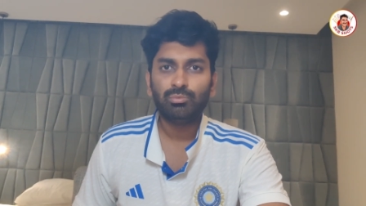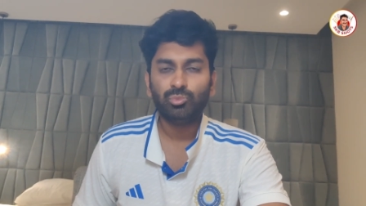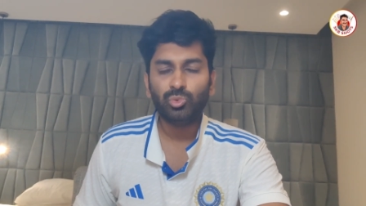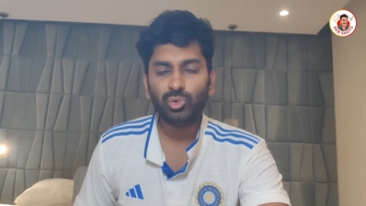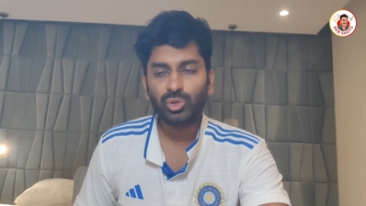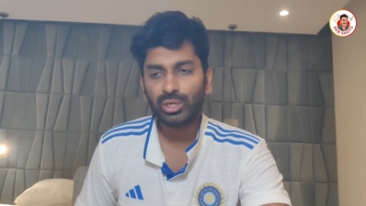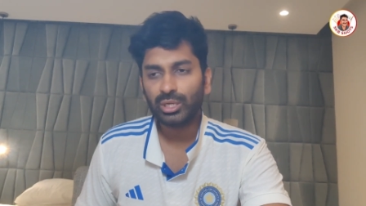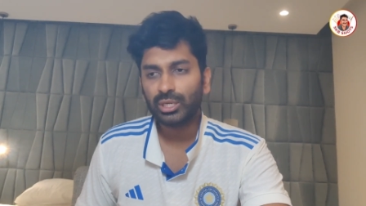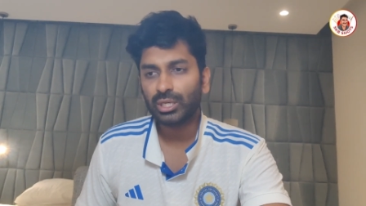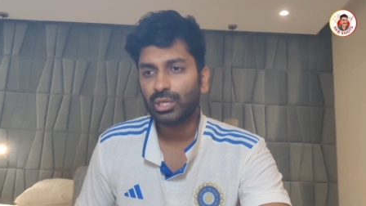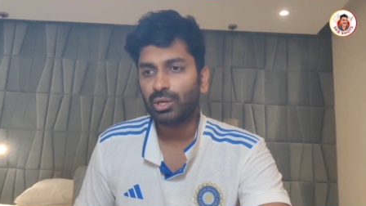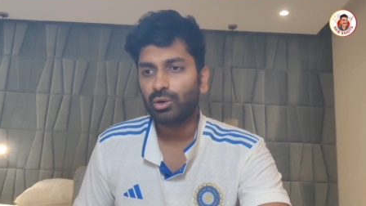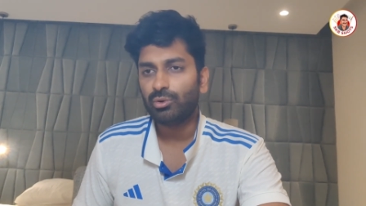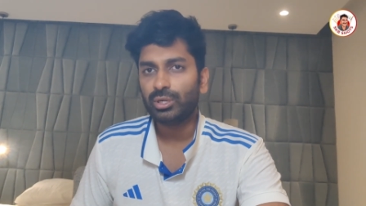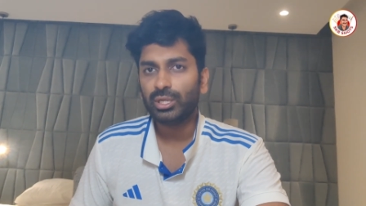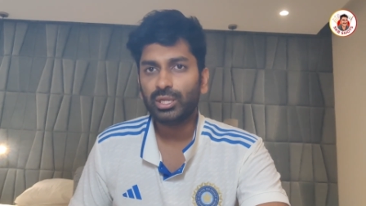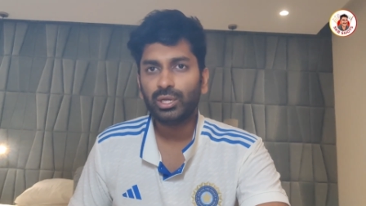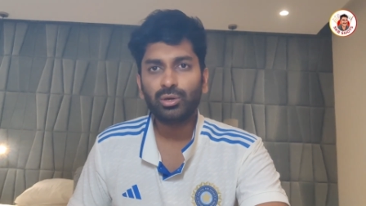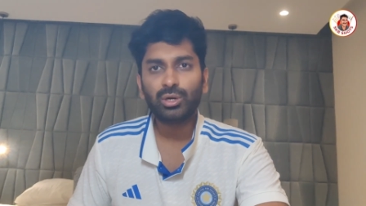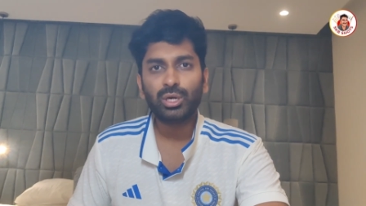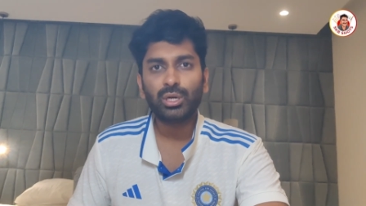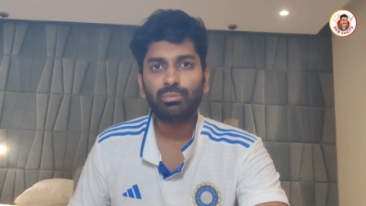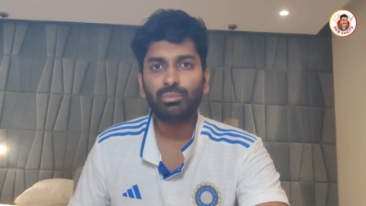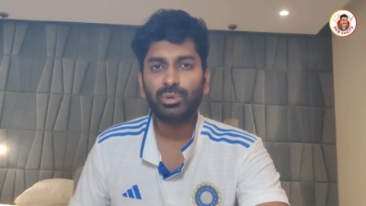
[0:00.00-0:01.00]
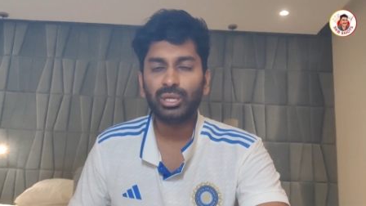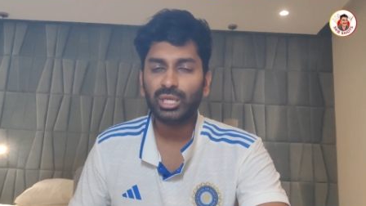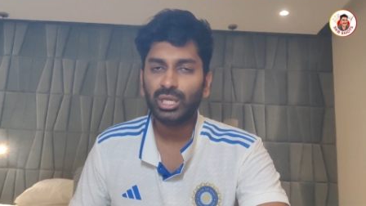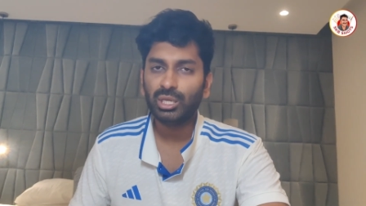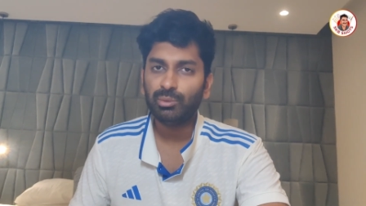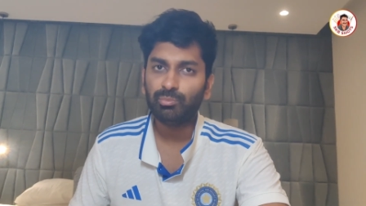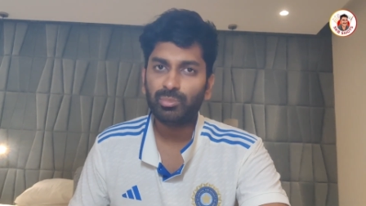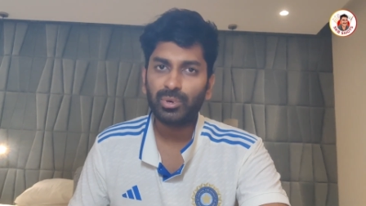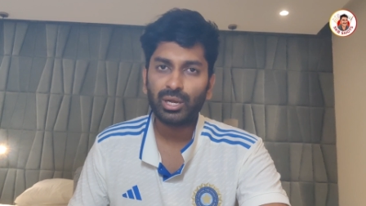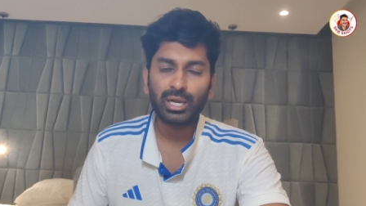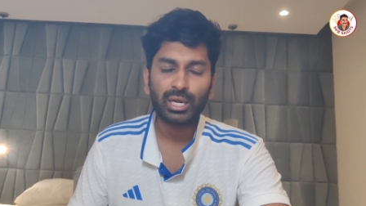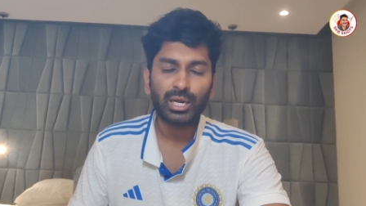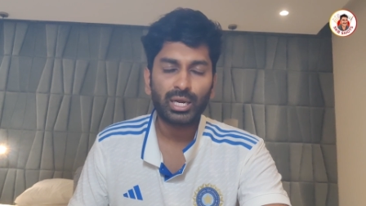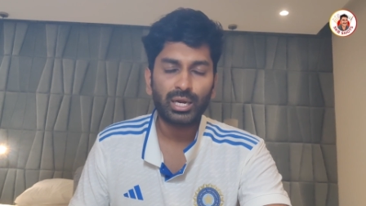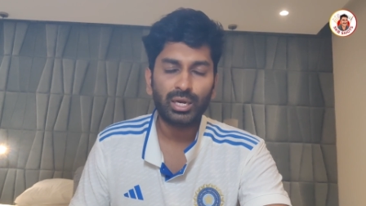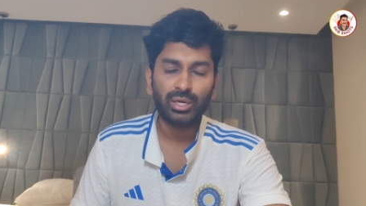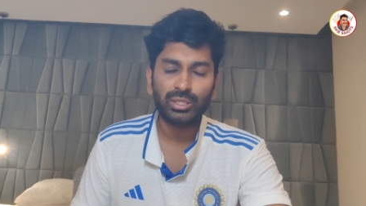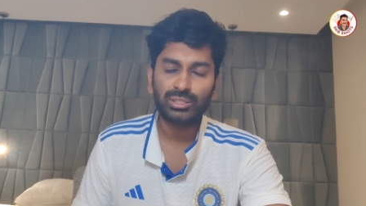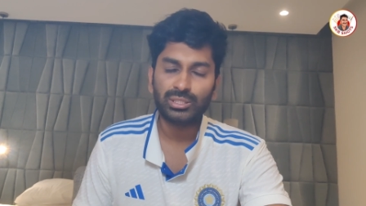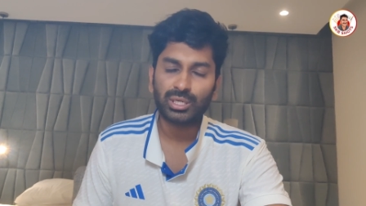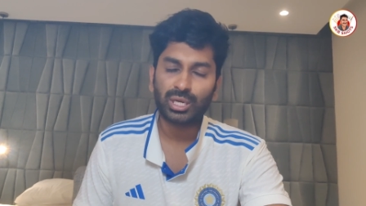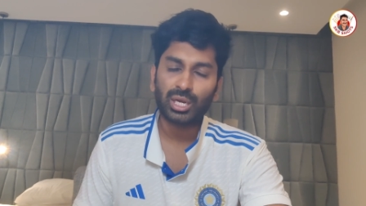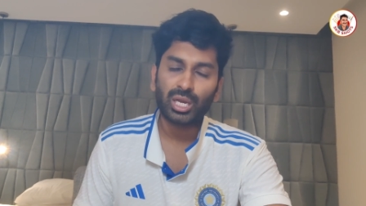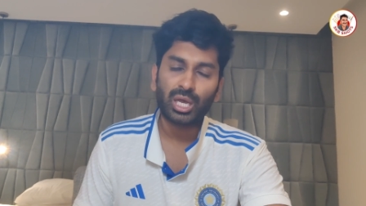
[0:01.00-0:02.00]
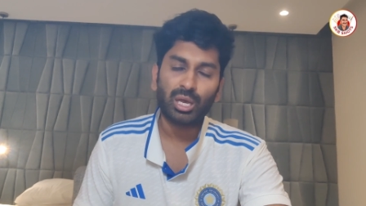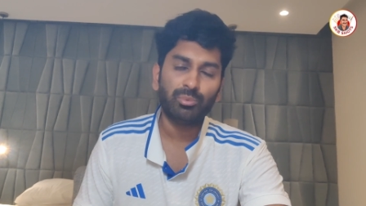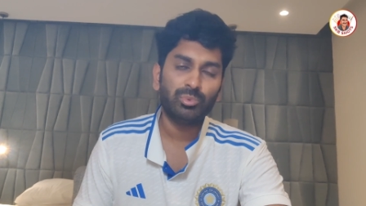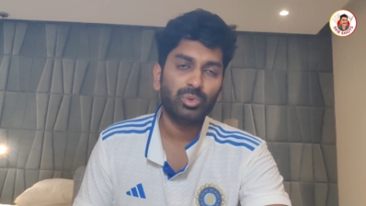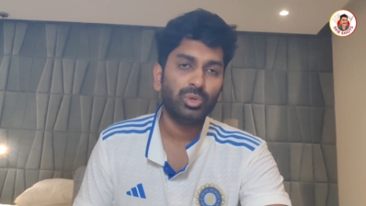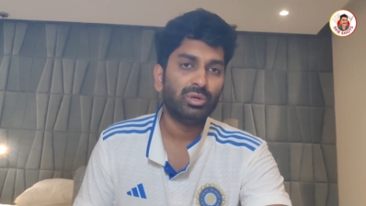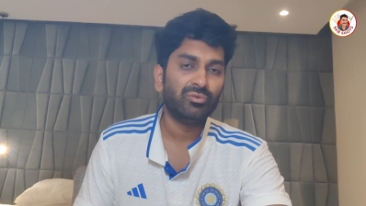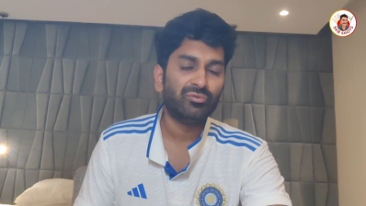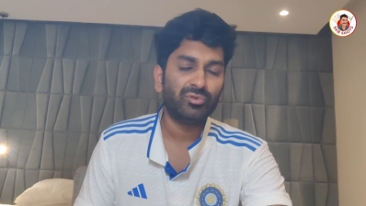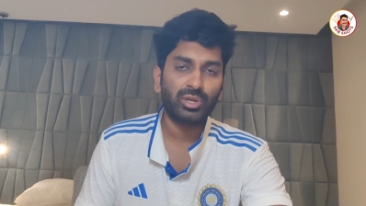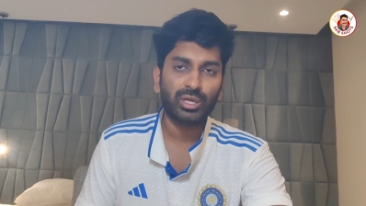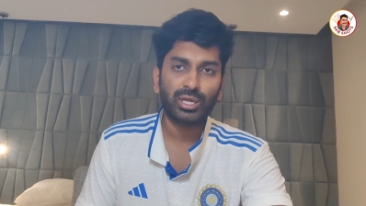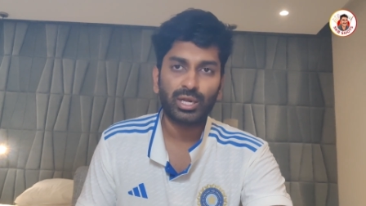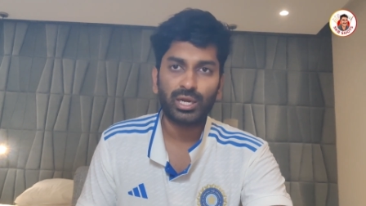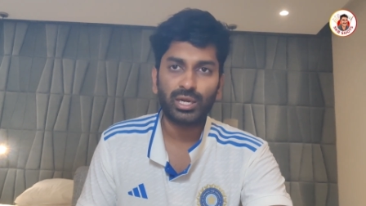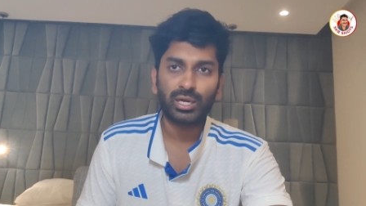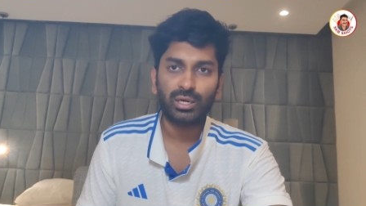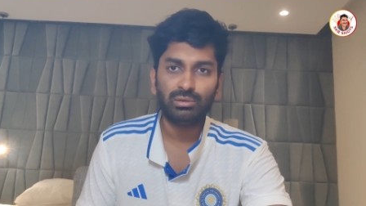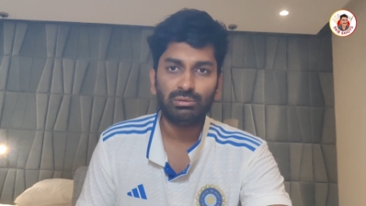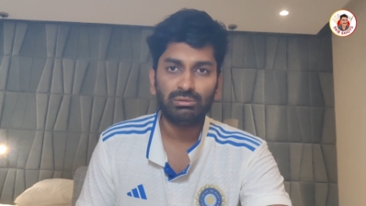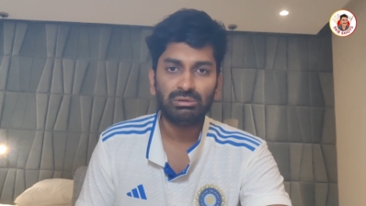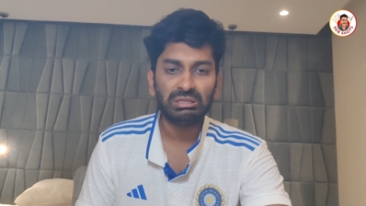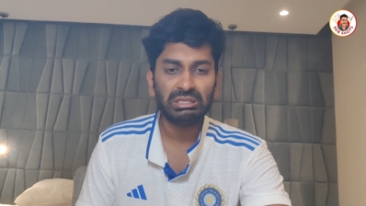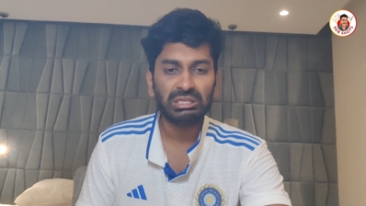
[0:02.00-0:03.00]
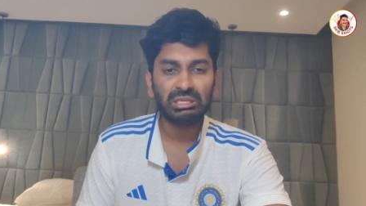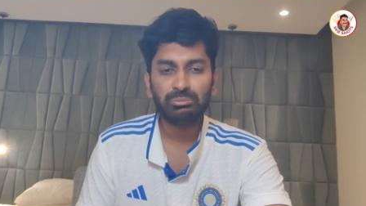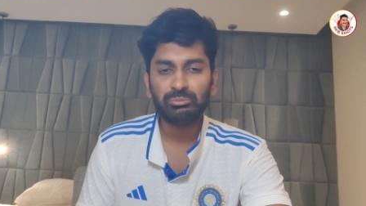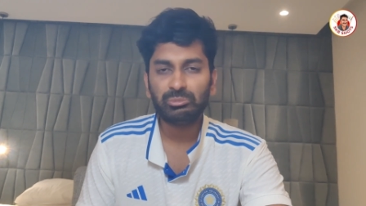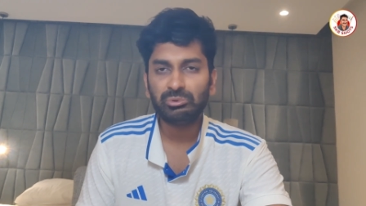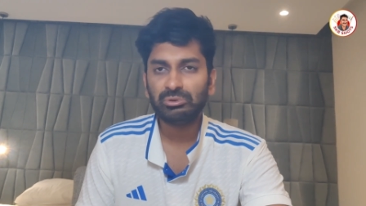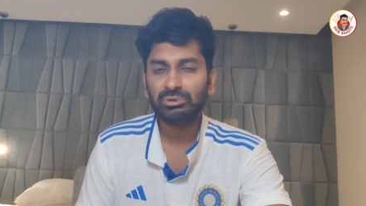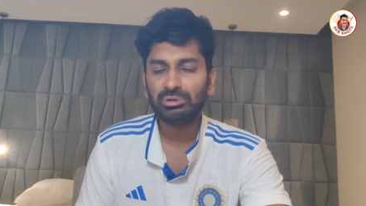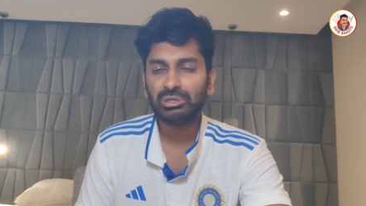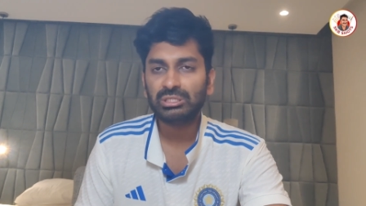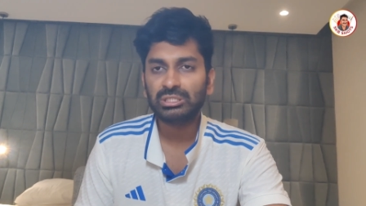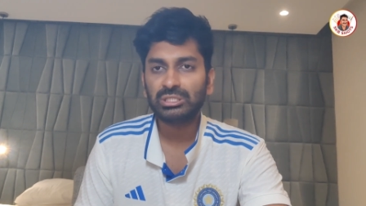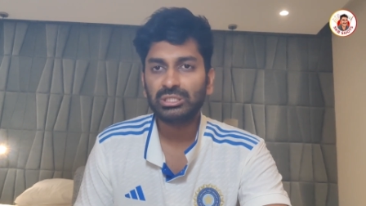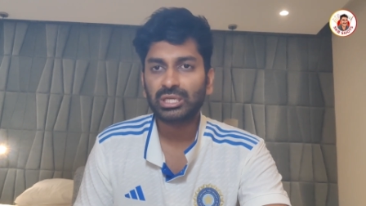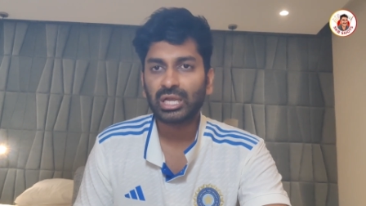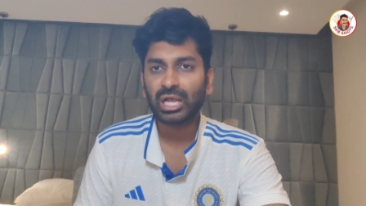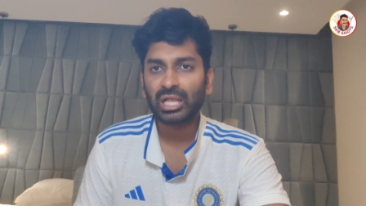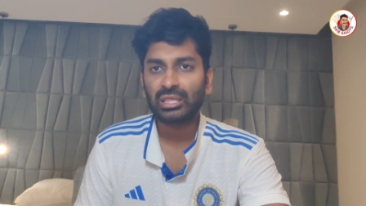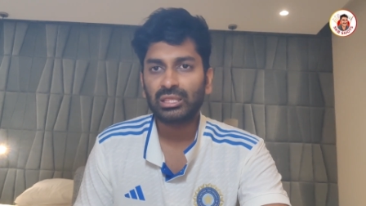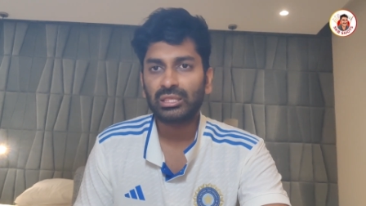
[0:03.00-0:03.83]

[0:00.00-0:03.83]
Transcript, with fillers: మున్నంగి ఎవటైనా కూడా మహీబ్ బాగా ఆడాడు చాలా బ్యూటిఫుల్గా ఆడాడు రికీ బూయ్ వచ్చి